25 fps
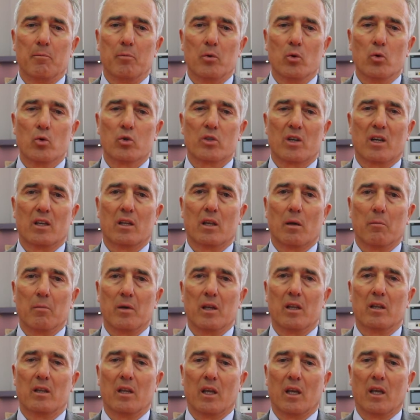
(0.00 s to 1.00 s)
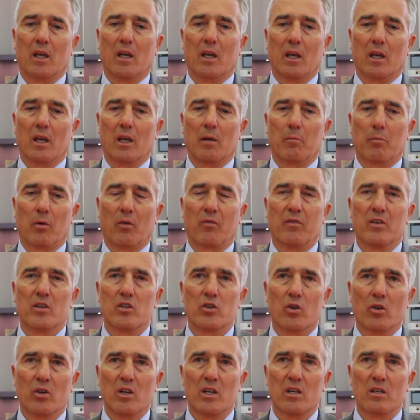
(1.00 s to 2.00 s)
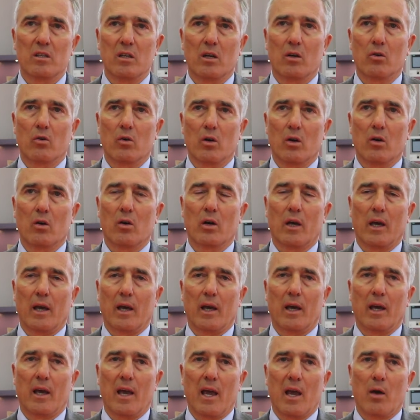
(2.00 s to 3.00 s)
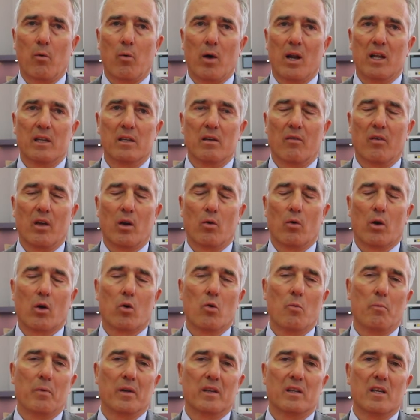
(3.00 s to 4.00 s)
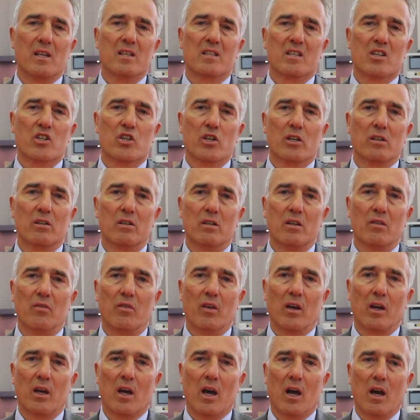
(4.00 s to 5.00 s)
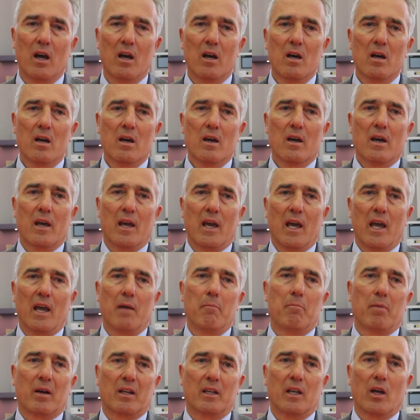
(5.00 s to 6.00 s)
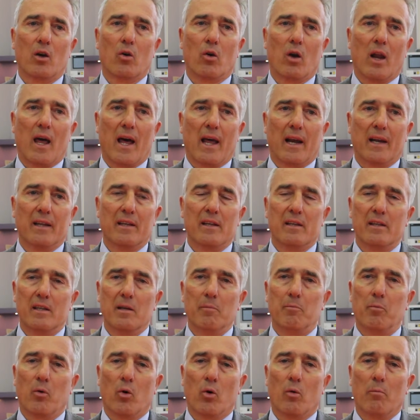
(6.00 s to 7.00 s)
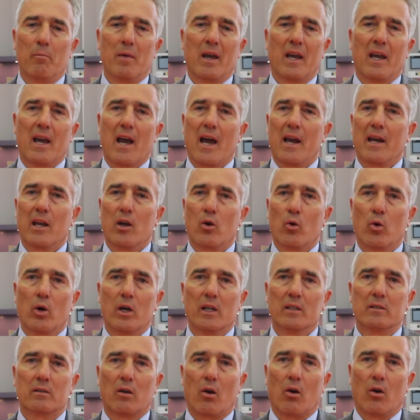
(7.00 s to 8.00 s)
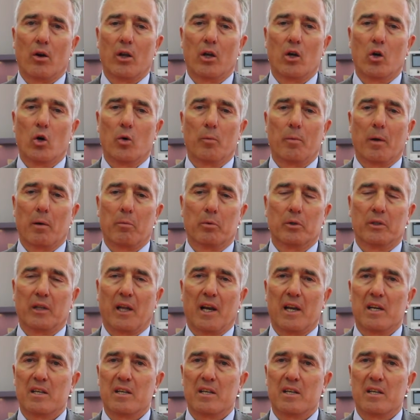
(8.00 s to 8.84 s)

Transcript: più strettamente professionistico è, eh, è quella di avere una competenza scientifica e in particolare di tipo meccanico-elettronico per poter